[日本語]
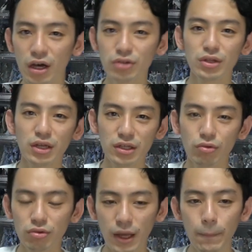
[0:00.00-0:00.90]
あとはなんか
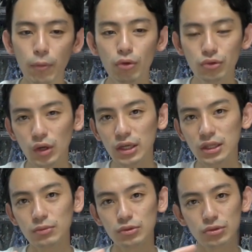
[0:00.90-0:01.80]
結構
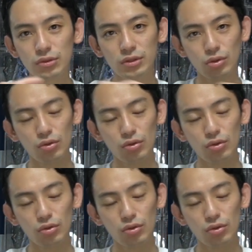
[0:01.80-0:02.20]
サポートアイテムのその